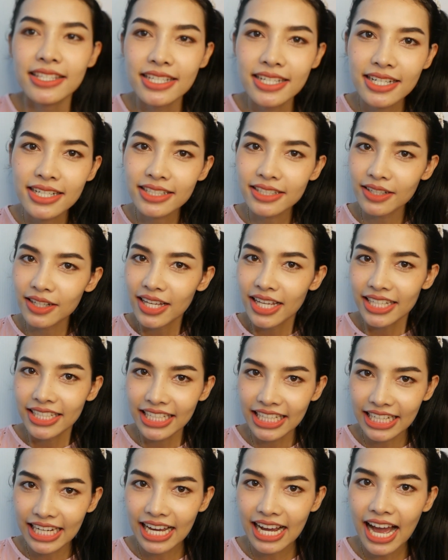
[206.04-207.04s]
ซึ่งห
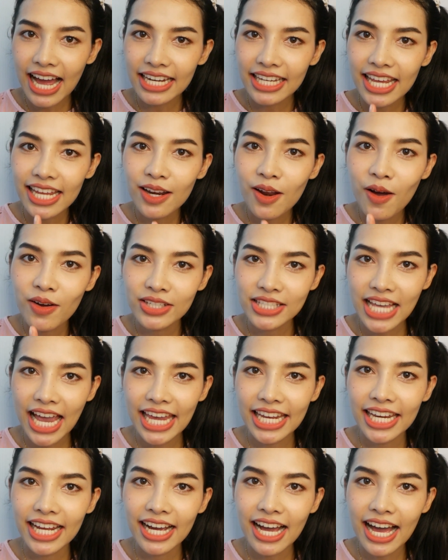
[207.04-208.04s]
นิงนะคะได้ลองใช้
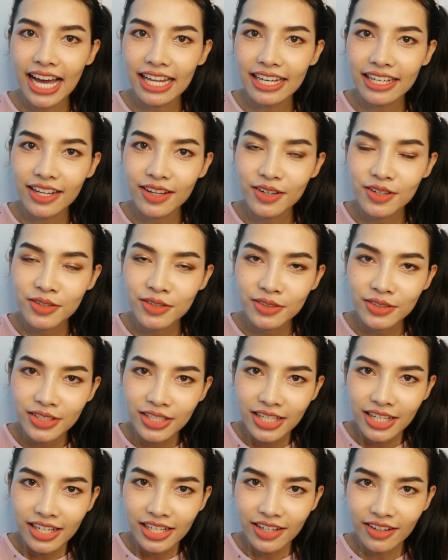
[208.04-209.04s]
นะคะแล้ว
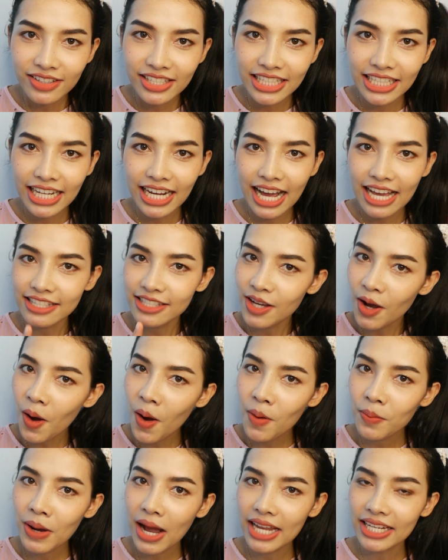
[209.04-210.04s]
หนิงนะคะชอ
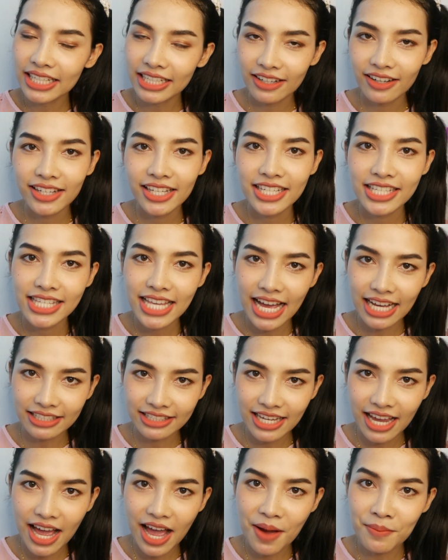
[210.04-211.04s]
บค่ะหนิงก็เลยอยาก
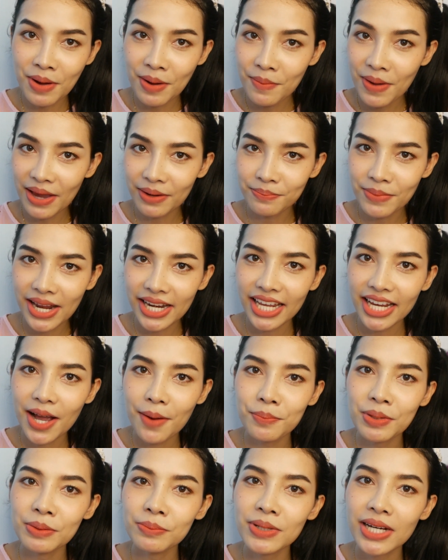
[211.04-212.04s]
จะมาแบ่งปันให้กั
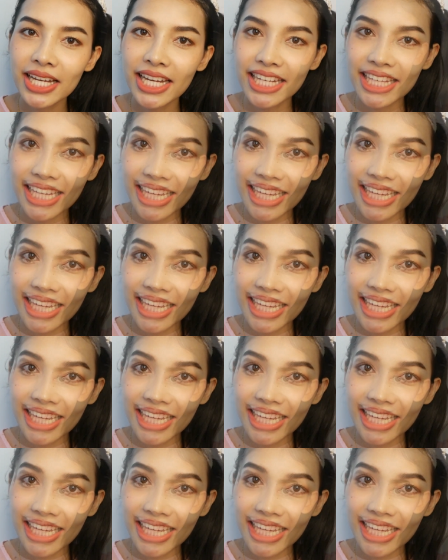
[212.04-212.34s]
บเพื่อนๆนั่